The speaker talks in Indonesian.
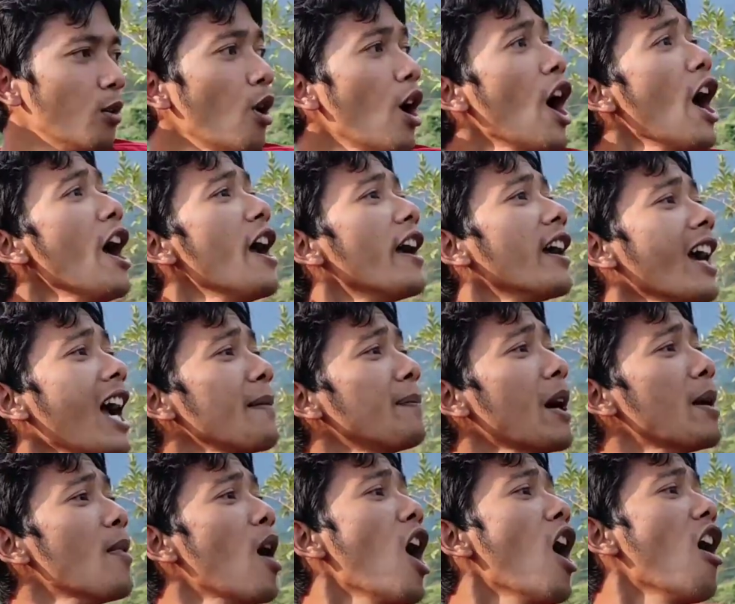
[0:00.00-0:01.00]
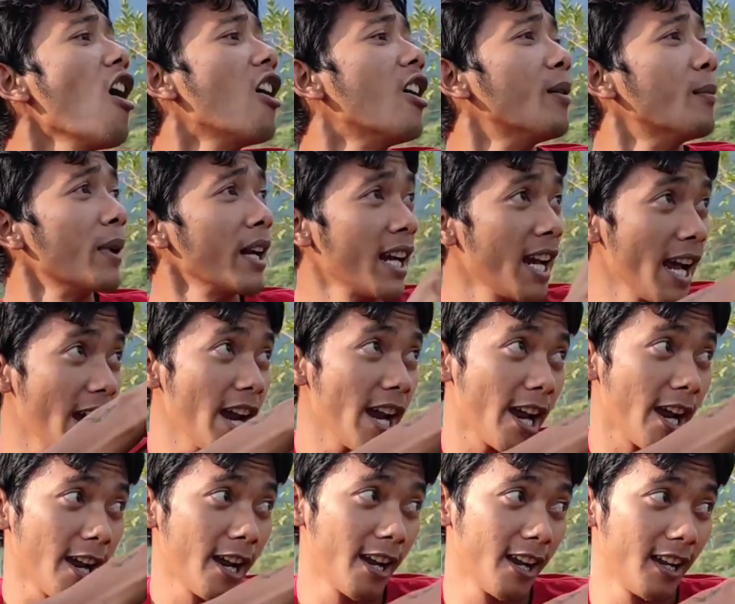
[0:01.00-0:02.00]
Woi, ngapa mau?
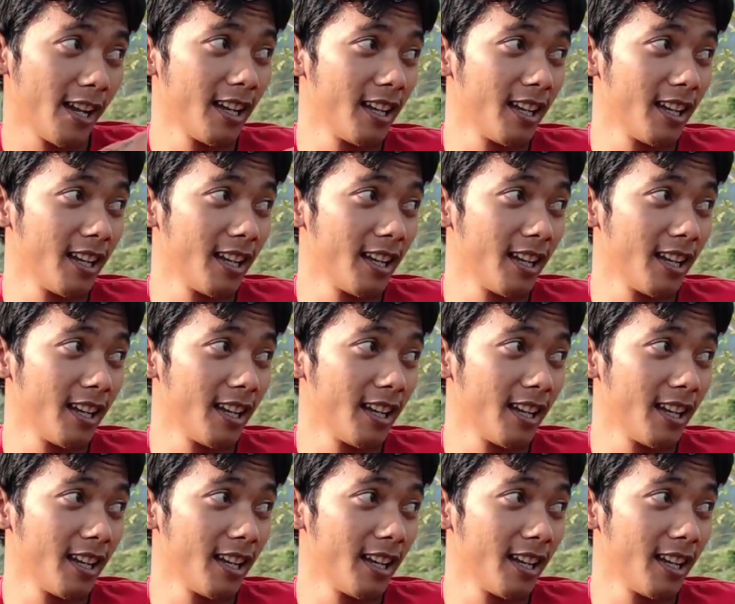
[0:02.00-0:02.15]
Berani.